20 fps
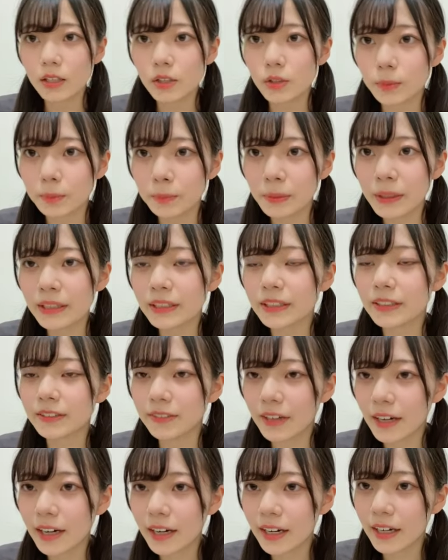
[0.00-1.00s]
そうピーク
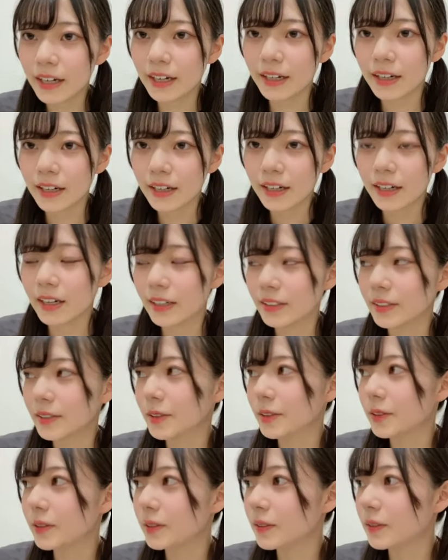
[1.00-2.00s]
はあ
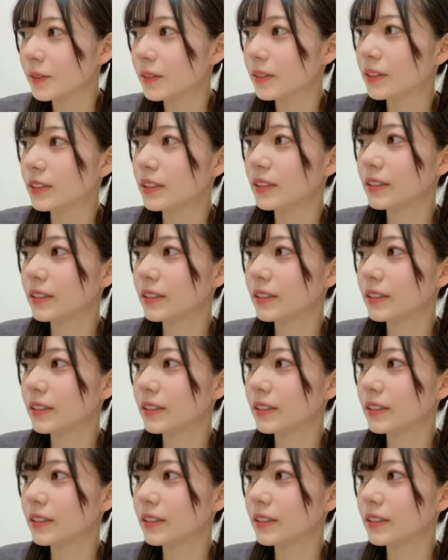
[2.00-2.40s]
の